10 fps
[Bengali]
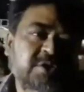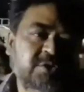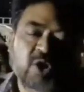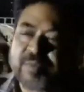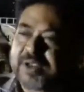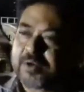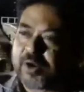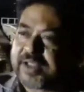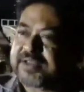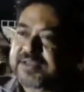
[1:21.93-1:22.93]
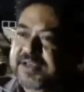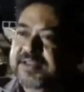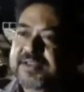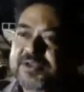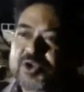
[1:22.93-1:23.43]
সে তো হবেই লড়াই জেদ
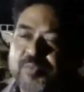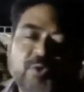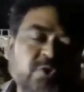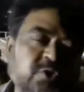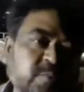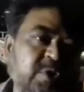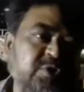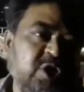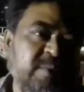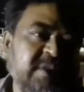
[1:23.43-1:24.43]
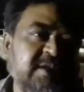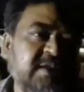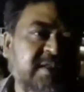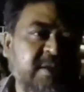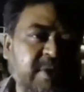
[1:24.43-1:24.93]
শপথ সব কিছুই হবে তার
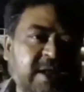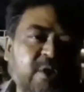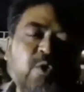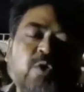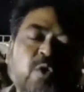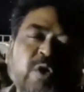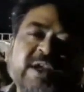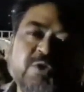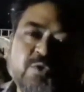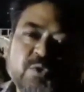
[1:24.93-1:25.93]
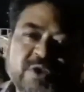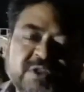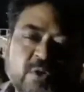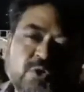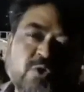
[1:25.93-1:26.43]
সাথে এবার আরও অনেকে যুক্ত
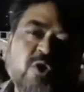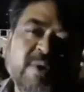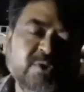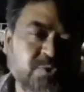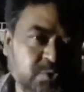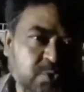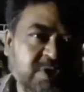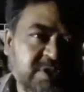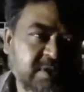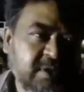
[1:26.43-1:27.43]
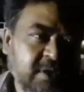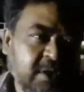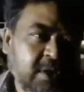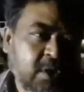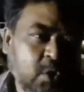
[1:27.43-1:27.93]
হয়েছেন অসংখ্য মানুষ যুক্ত হয়েছেন
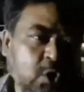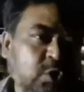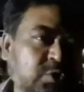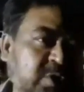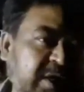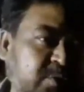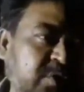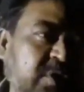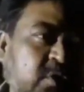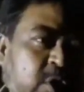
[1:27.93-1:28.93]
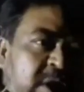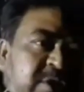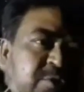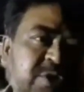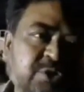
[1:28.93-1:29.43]
অজস্র রাজনৈতিক দল
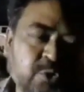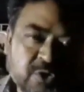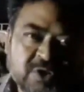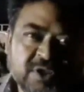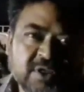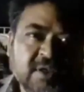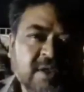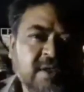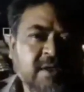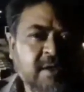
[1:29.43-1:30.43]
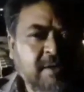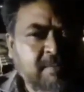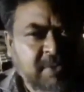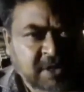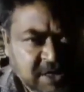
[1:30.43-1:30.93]
রাজনৈতিক শক্তি
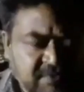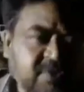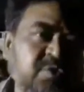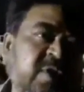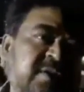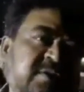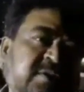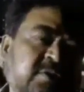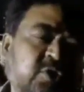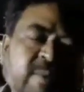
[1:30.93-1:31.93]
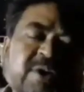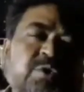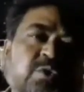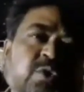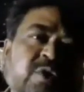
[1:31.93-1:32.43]
ইন্ডিভিজুয়ালস সবাই
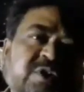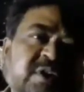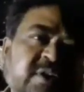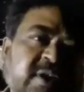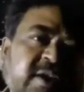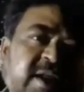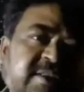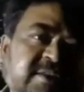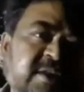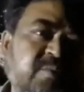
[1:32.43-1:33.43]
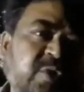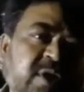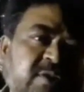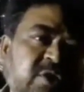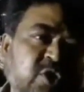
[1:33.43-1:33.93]
যুক্ত হয়েছেন এই রাজ্যের বুকে
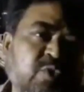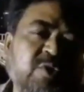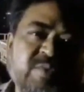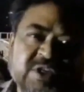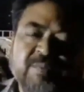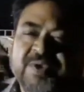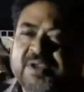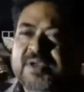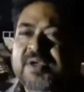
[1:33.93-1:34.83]
তৃণমূল বিজেপি